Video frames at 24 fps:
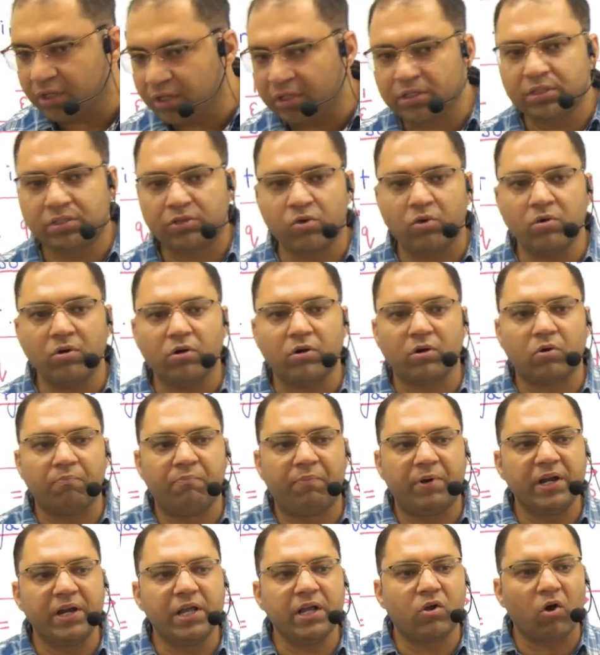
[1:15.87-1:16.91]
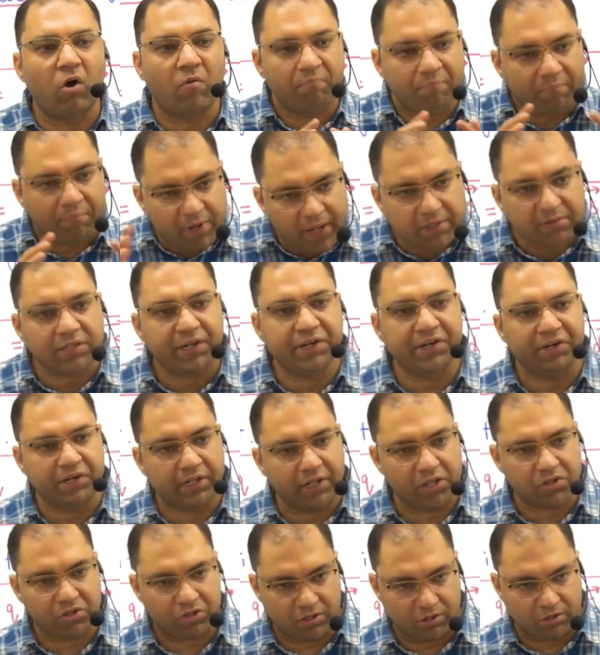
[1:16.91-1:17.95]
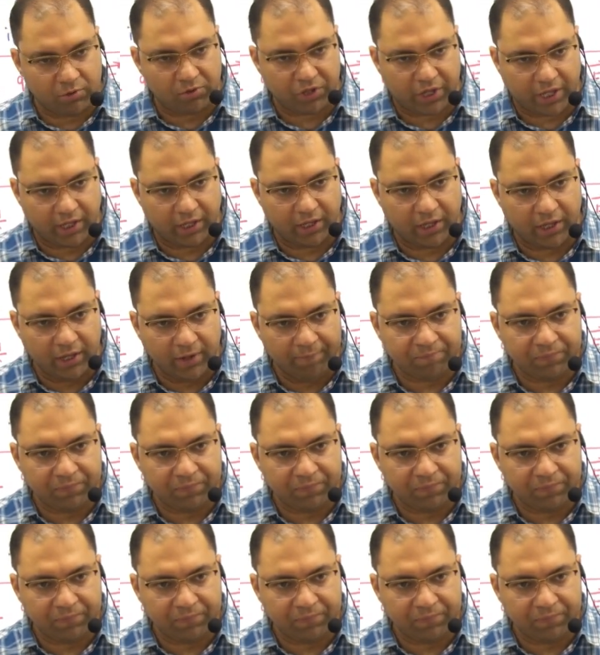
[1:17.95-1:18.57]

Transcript: तो बड़ी कॉम्प्लेक्स इंटीग्रेशन हो जाएंगी